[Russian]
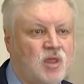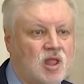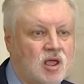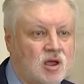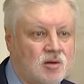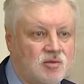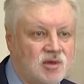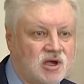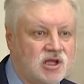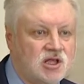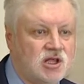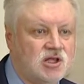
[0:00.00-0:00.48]

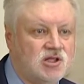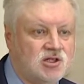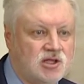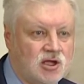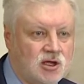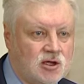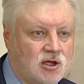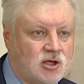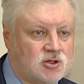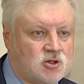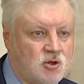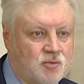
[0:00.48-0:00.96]
Мы
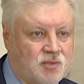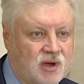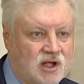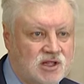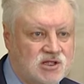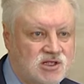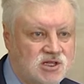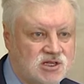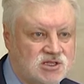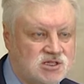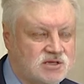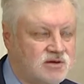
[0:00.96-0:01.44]
идею эту
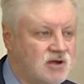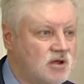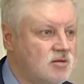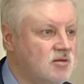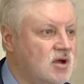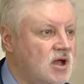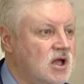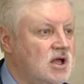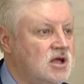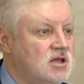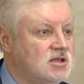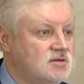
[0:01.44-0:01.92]
поддерживаем.
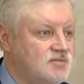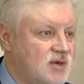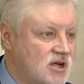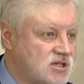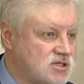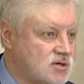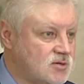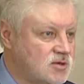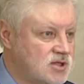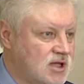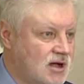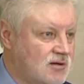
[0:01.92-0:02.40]
С
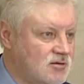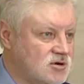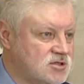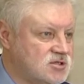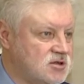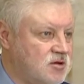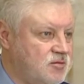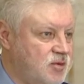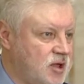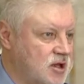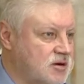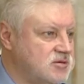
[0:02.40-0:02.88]
большим
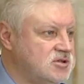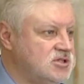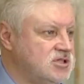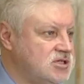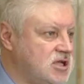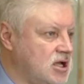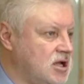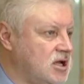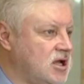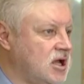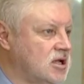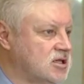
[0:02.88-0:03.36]
удовольствием в первом
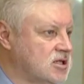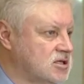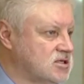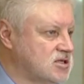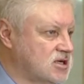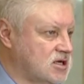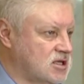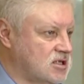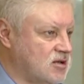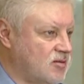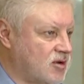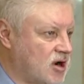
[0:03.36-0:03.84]
чтении этот
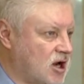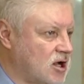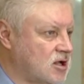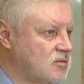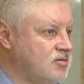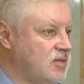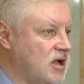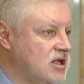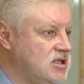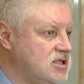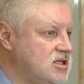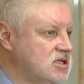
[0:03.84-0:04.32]

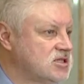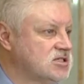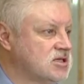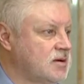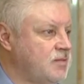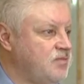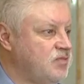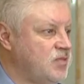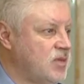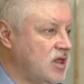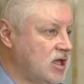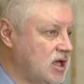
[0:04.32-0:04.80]
законопроект
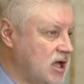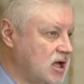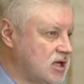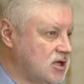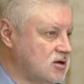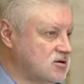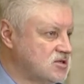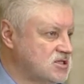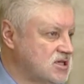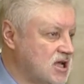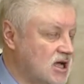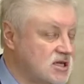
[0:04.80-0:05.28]
поддержим. И, как
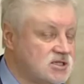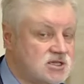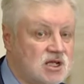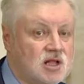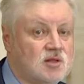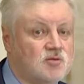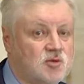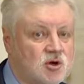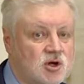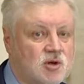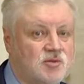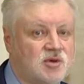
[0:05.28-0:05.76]
я уже
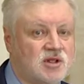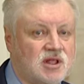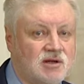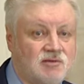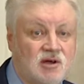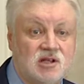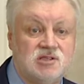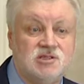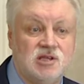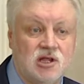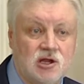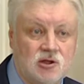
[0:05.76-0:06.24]
сказал, будем
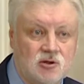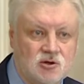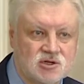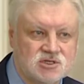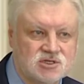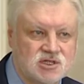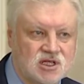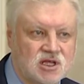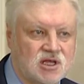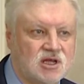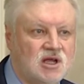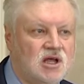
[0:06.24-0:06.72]
подавать
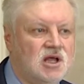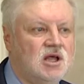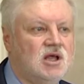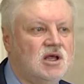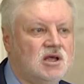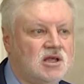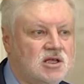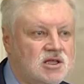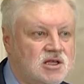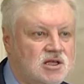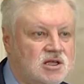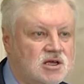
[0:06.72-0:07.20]
серьезные
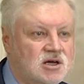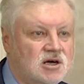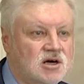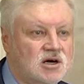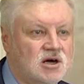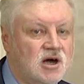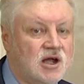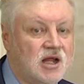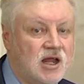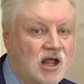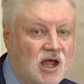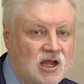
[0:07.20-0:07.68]
и
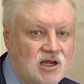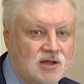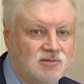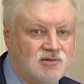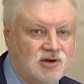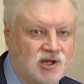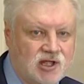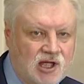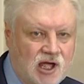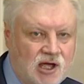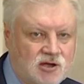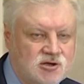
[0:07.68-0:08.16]
э, реально
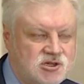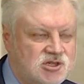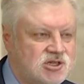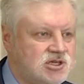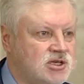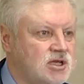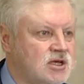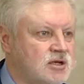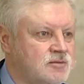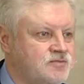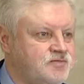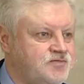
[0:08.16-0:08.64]

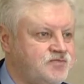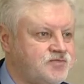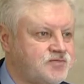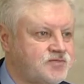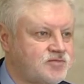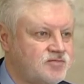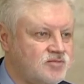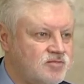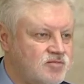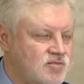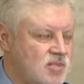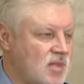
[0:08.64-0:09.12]
влияющие
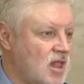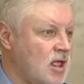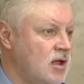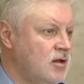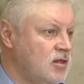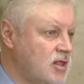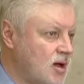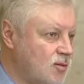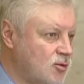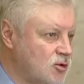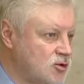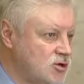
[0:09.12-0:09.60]

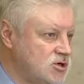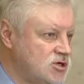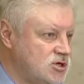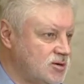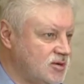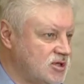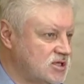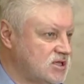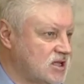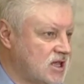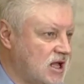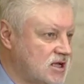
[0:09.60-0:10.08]
на будущую
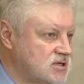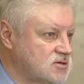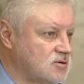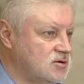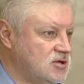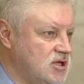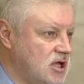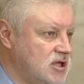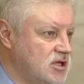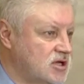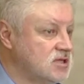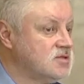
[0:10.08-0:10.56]
меценатскую
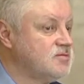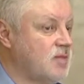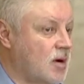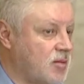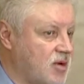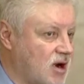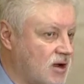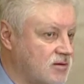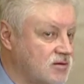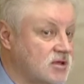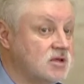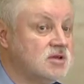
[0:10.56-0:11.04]
деятельность
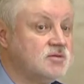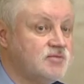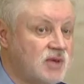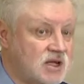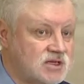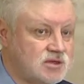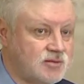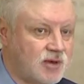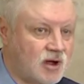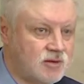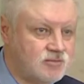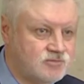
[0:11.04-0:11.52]
поправки.
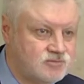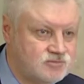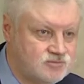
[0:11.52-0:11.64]
Спасибо.